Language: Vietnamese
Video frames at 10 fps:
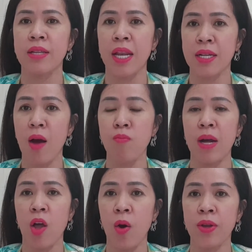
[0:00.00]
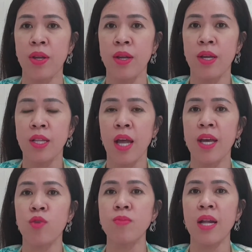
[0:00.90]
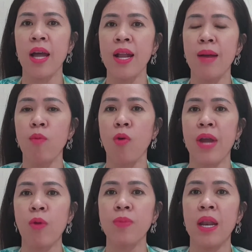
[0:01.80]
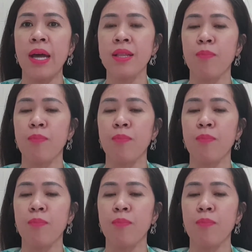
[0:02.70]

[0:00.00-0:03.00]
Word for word: thành công mà thôi thì chúng ta thấy là bộ não chúng ta đã